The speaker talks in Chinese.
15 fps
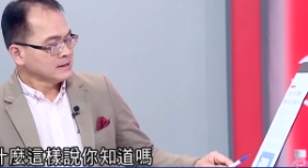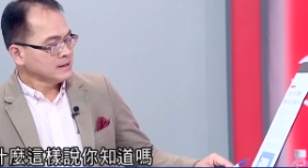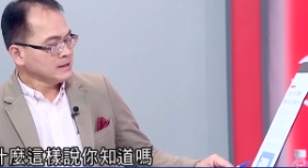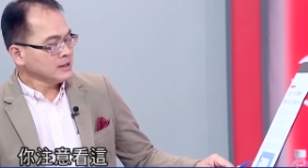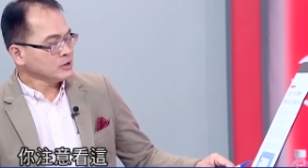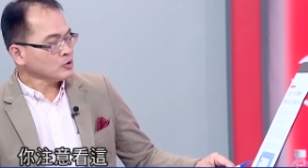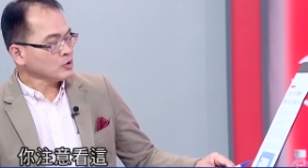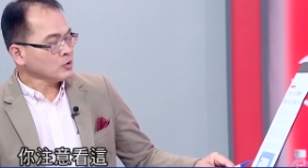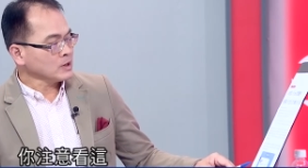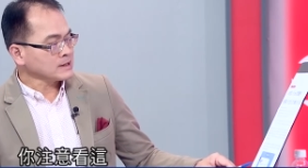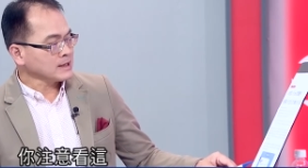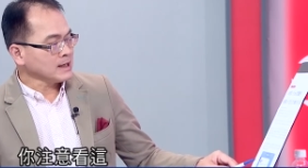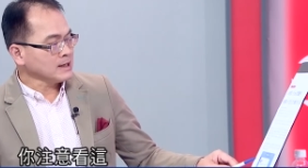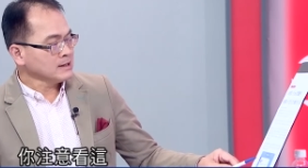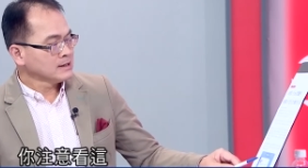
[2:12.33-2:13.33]
你你注意看
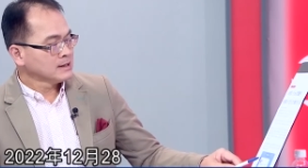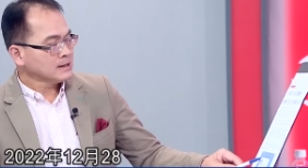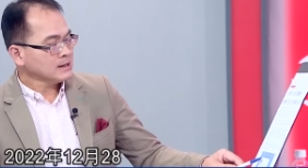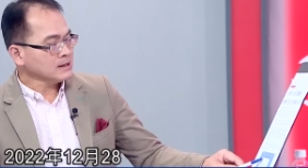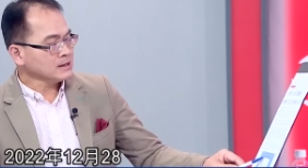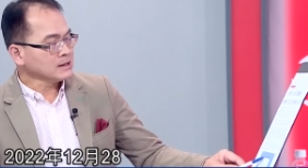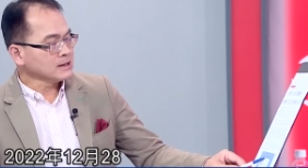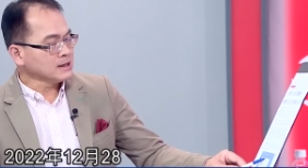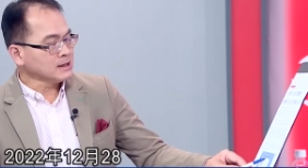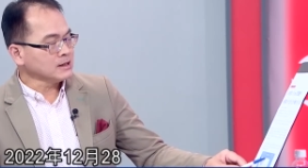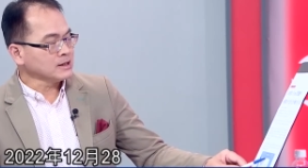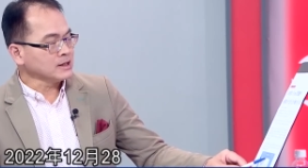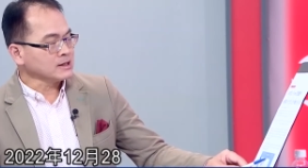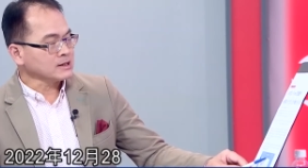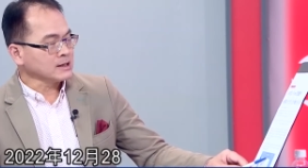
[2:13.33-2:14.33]
这，二零二二
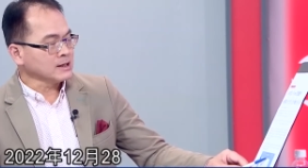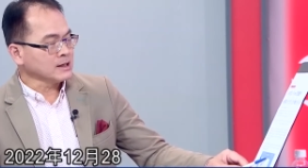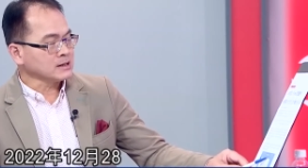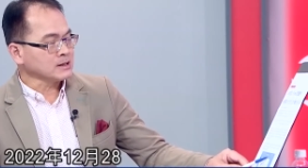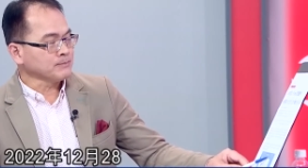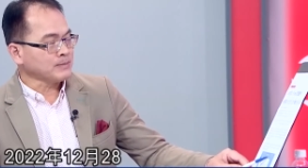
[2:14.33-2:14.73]
年十二月二十